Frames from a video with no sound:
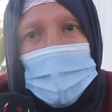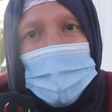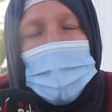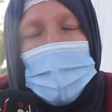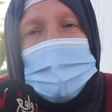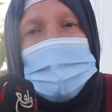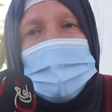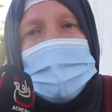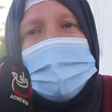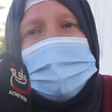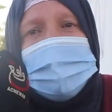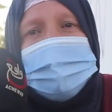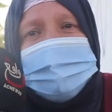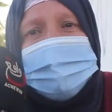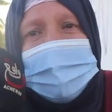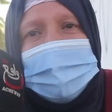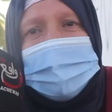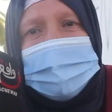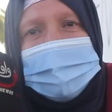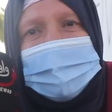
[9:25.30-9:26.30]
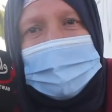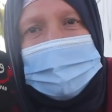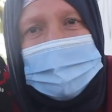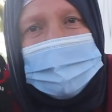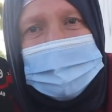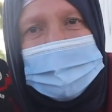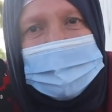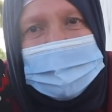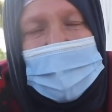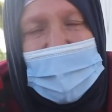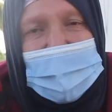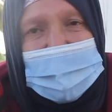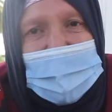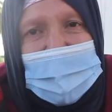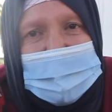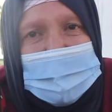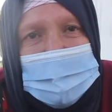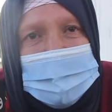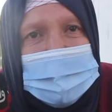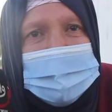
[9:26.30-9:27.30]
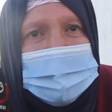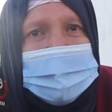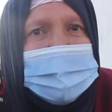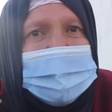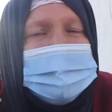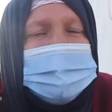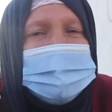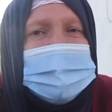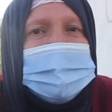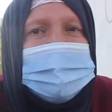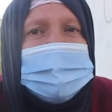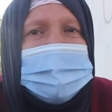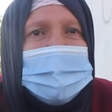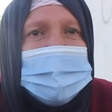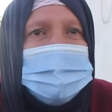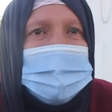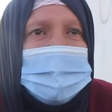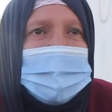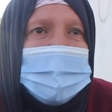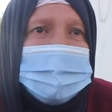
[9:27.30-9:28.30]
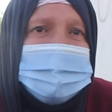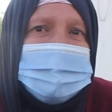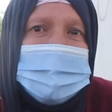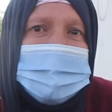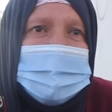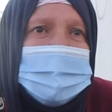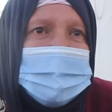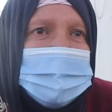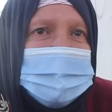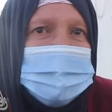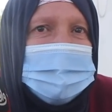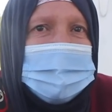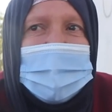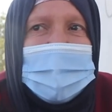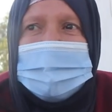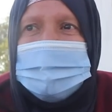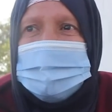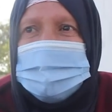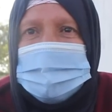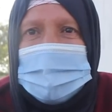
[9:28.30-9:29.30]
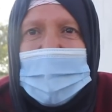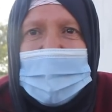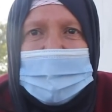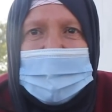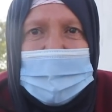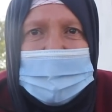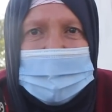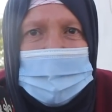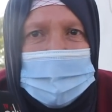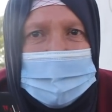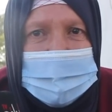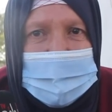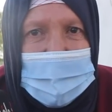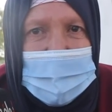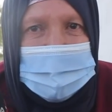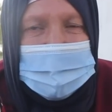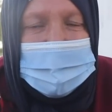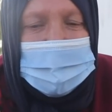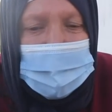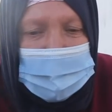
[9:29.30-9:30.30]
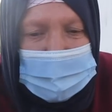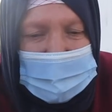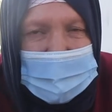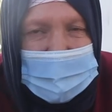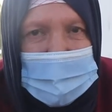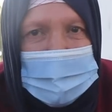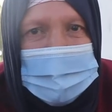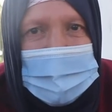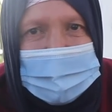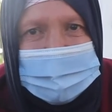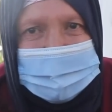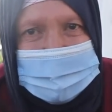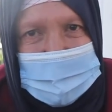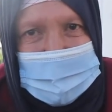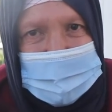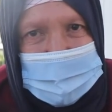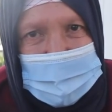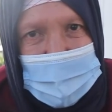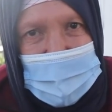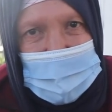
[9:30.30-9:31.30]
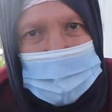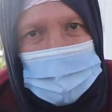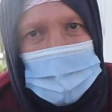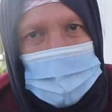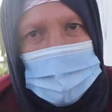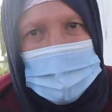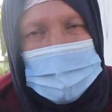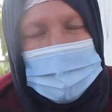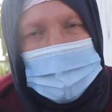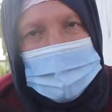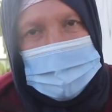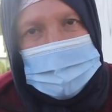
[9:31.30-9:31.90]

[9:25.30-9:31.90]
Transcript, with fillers: وبينت عليا داك الشيء ديالها انا ما يمكنش ليا نبقى نبقى نتجار انا وياها بيني وبين المخزن القانون